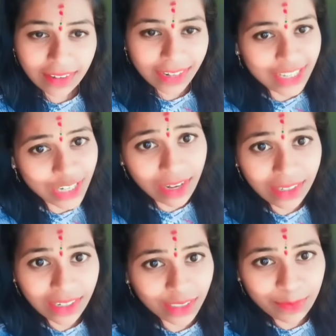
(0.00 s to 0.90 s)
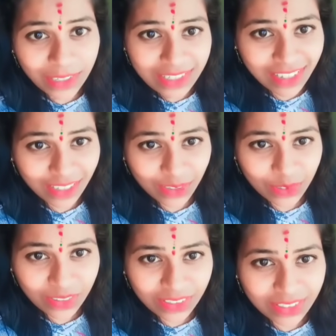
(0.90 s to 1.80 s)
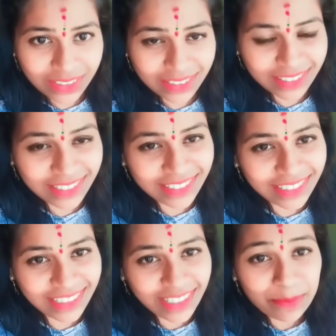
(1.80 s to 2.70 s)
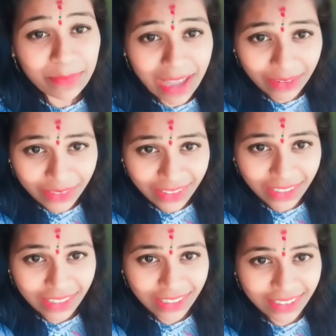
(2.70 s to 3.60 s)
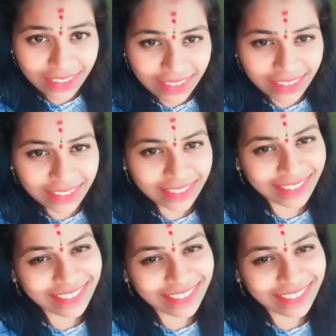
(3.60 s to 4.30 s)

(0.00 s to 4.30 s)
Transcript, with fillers: ఓకే కదా బాగానే ఉన్నావు కదా సెండే ఐఎమ్ ఆల్ రైట్ నేను బాగానే ఉన్నాను